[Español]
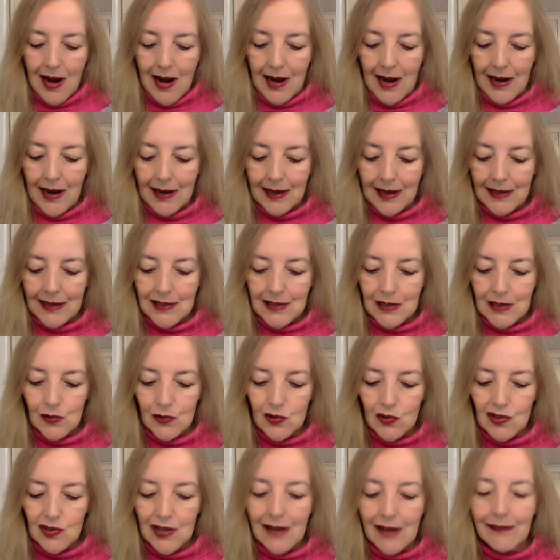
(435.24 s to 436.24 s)
eh, que se
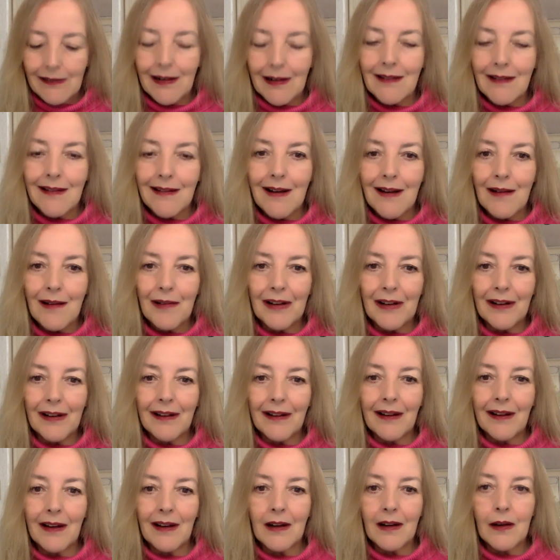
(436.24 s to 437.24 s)
nos narra en el
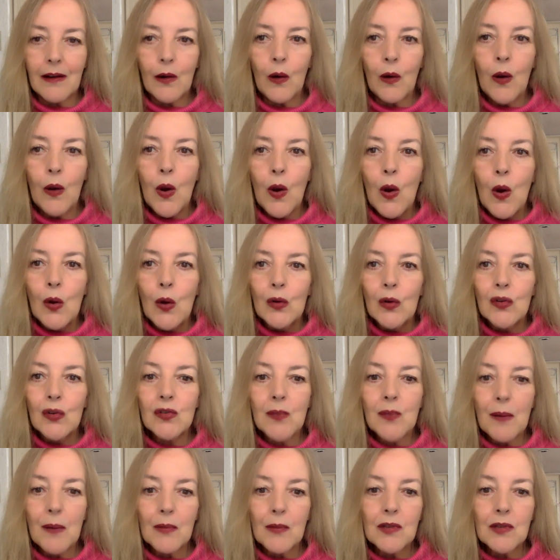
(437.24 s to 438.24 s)
Evangelio, nos
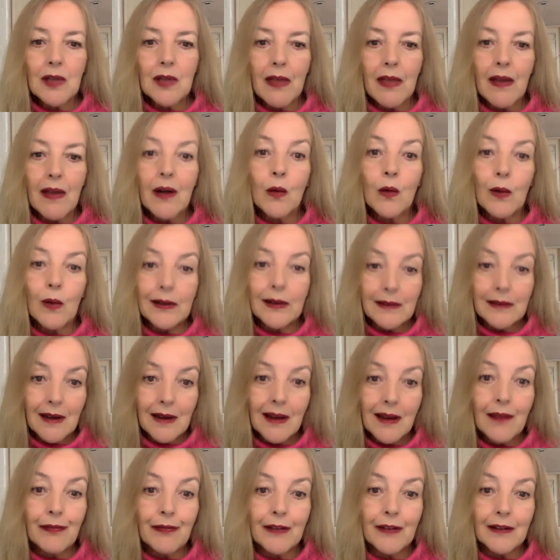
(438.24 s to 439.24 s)
vamos a dar cuenta
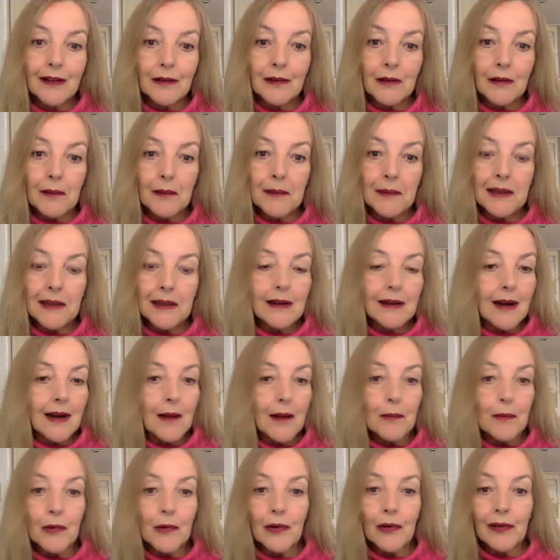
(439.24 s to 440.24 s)
que efectivamente el
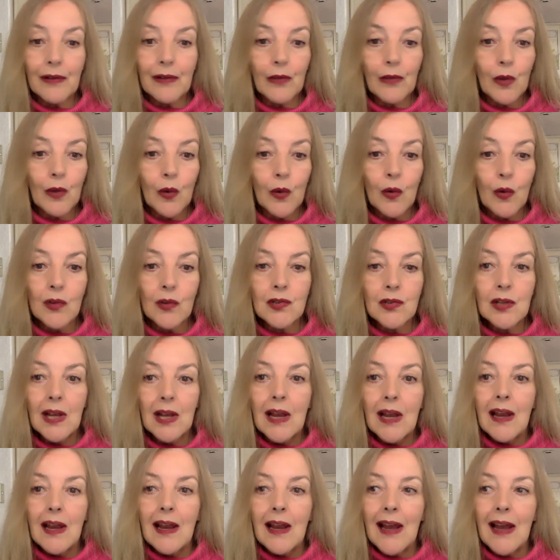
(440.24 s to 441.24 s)
amor de Dios
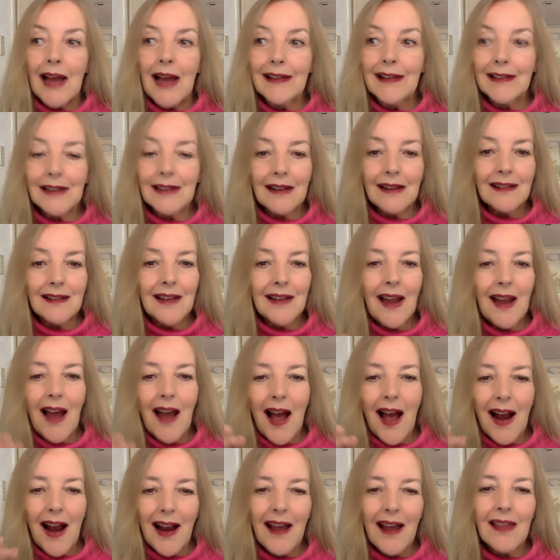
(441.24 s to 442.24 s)
atiende
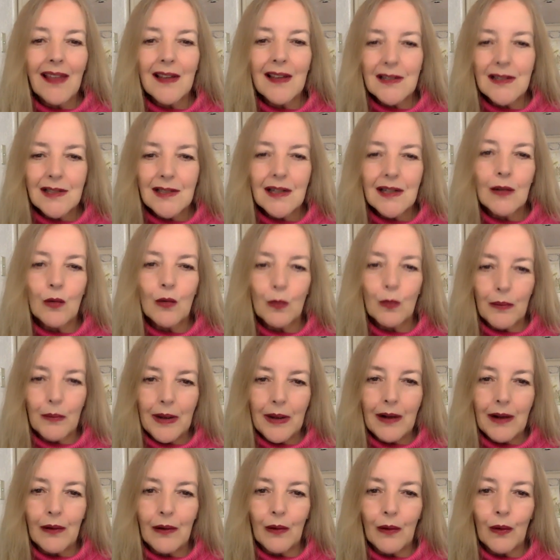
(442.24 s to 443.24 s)
a cada ser
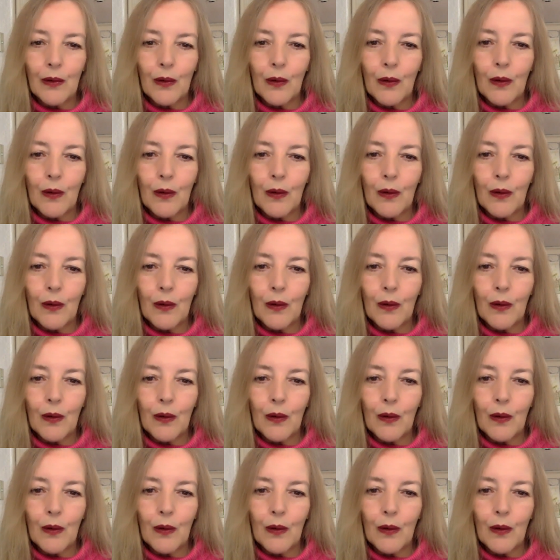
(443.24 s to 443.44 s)
humano